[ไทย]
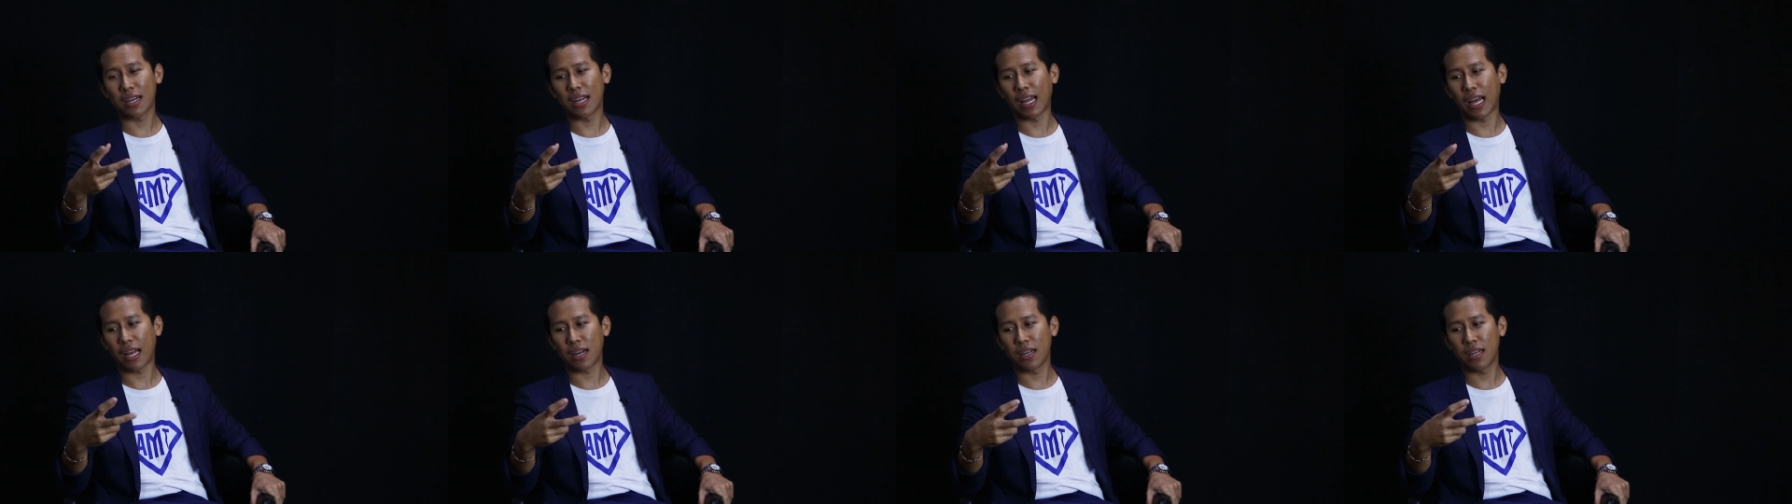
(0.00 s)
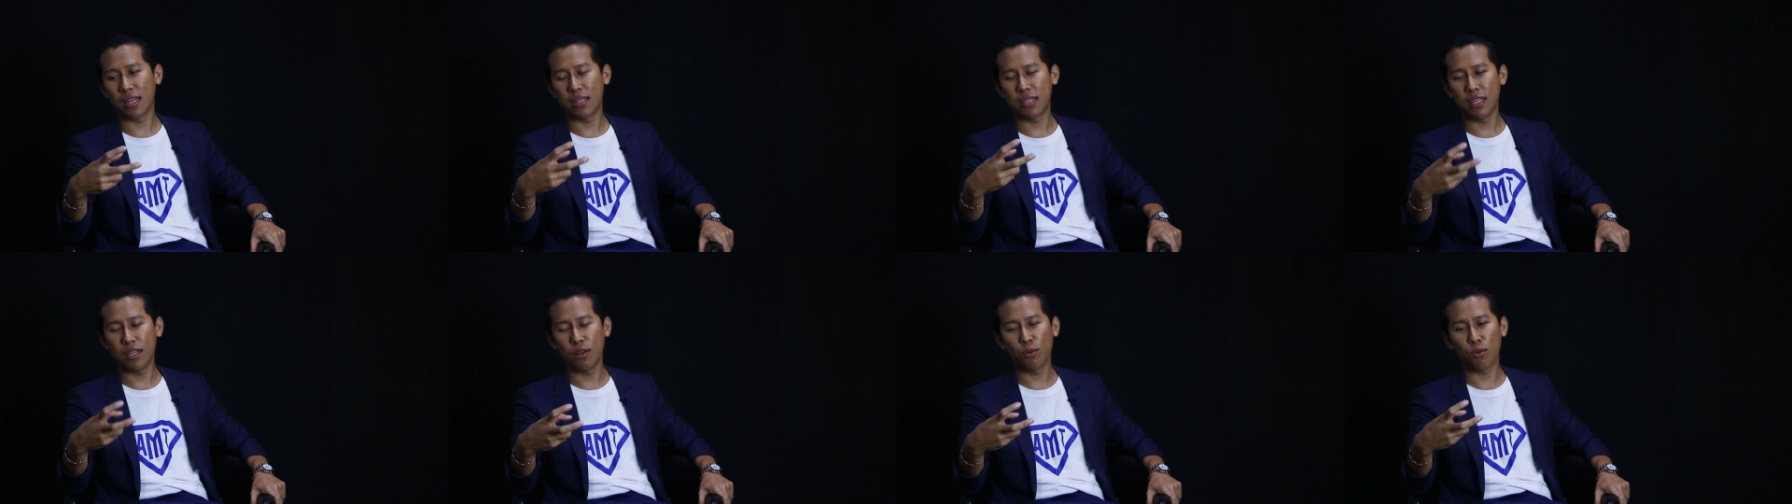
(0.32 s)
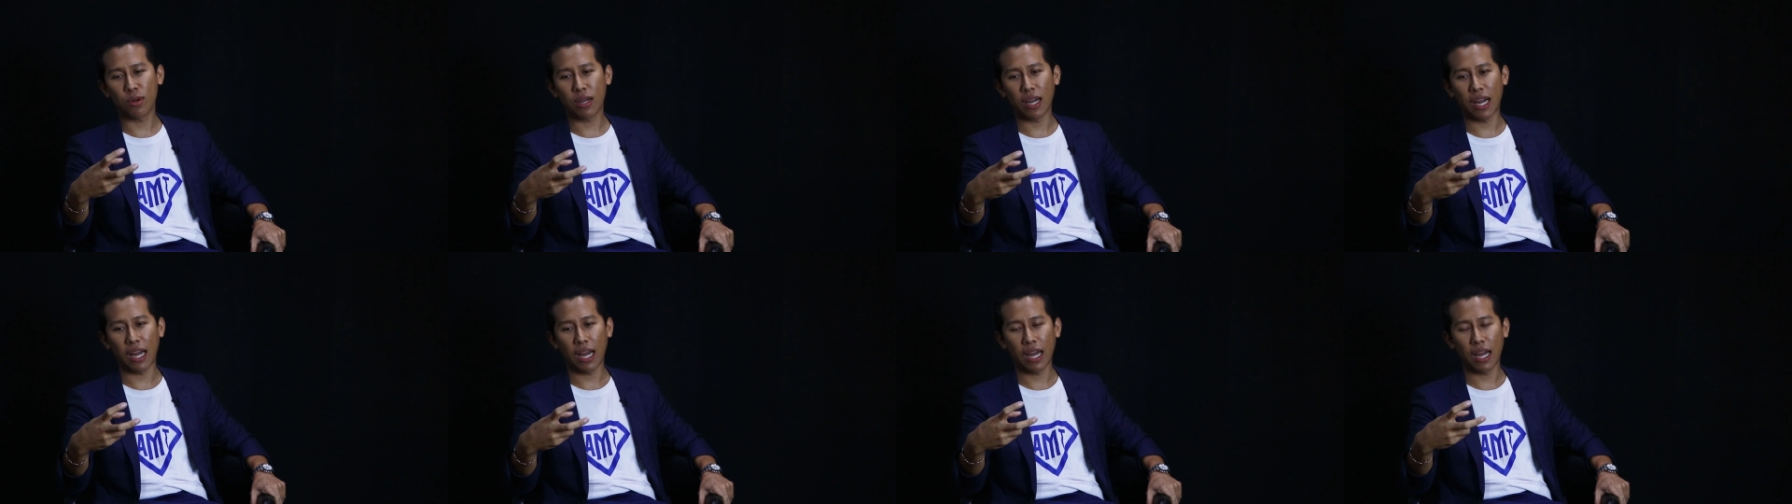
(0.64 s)
ลักๆ เลยที่ลู
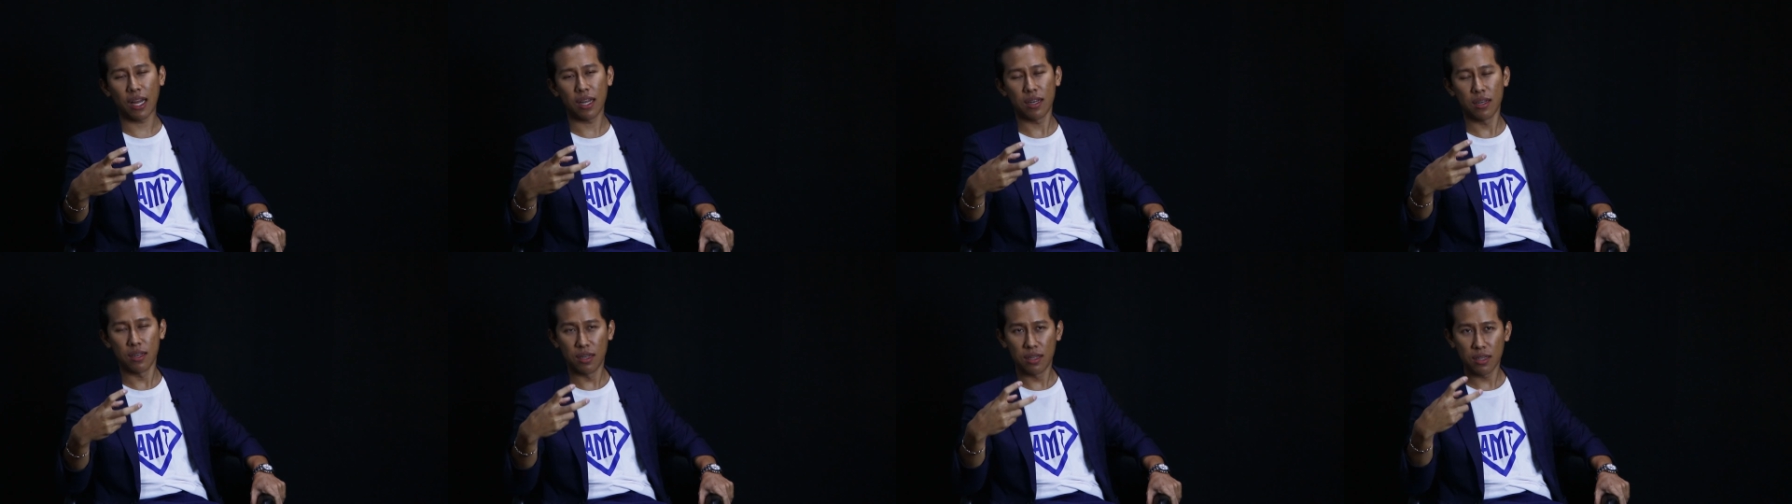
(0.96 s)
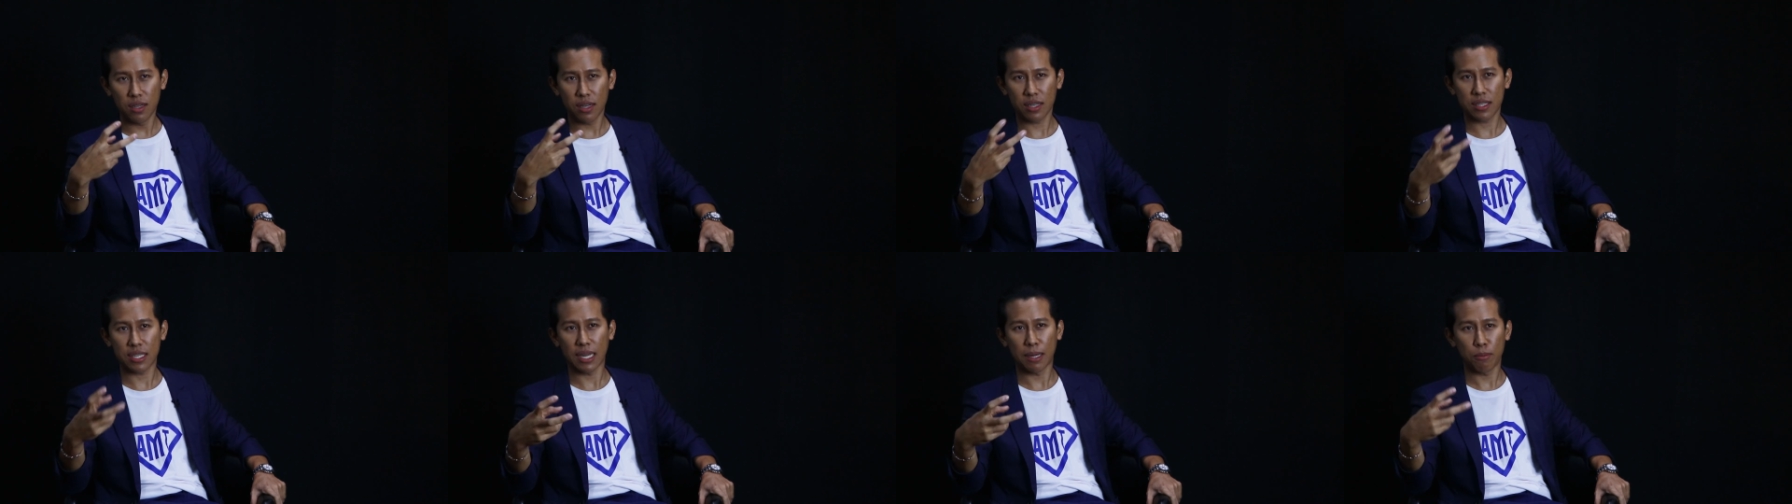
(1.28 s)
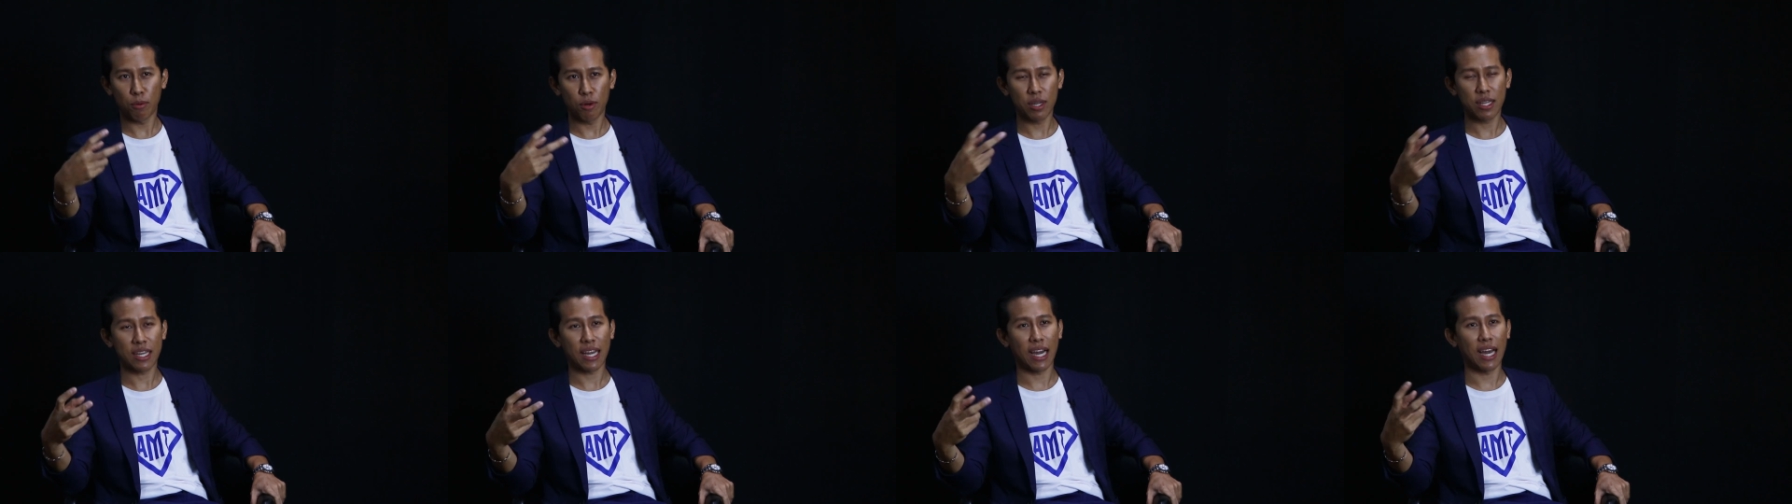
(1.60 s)
กค้าเลือกใช้
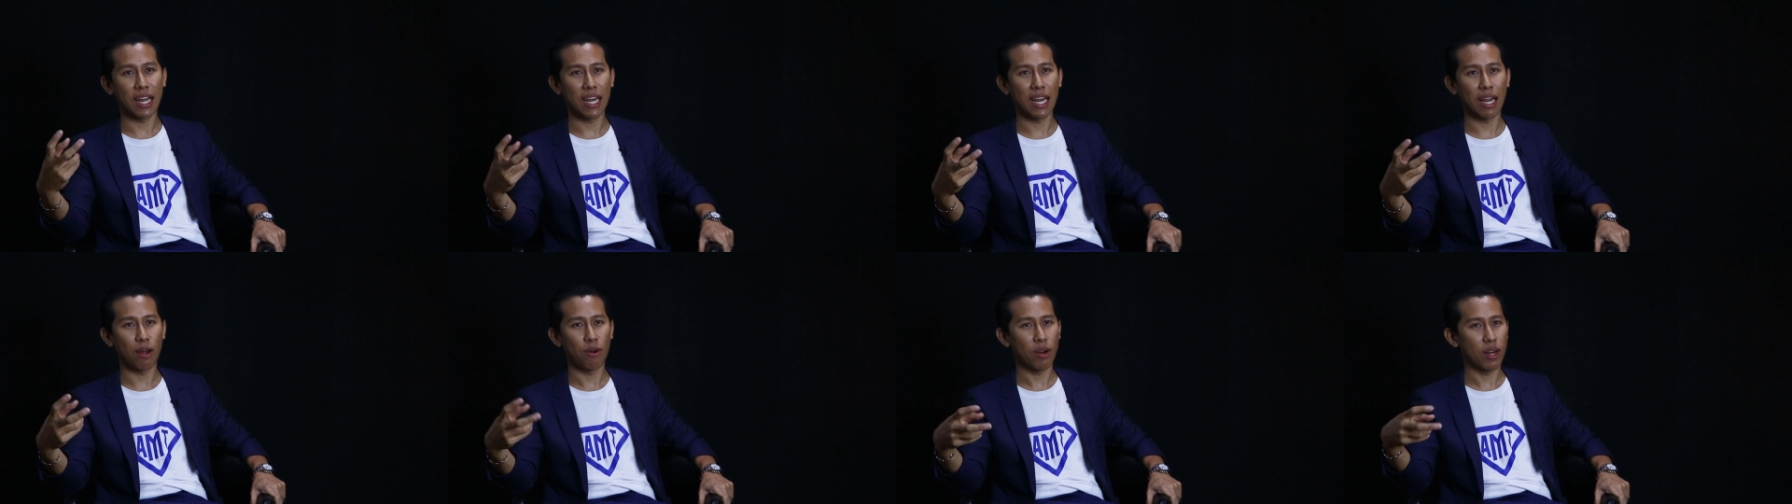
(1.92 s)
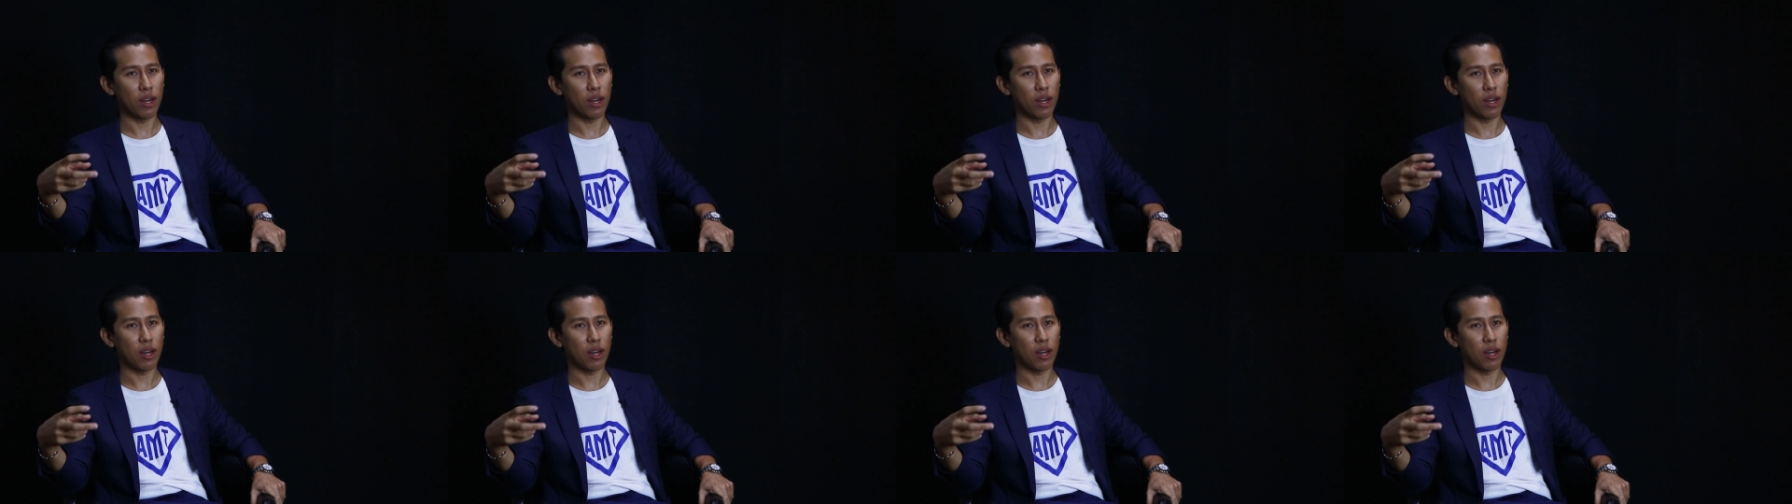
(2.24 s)
บริการเรา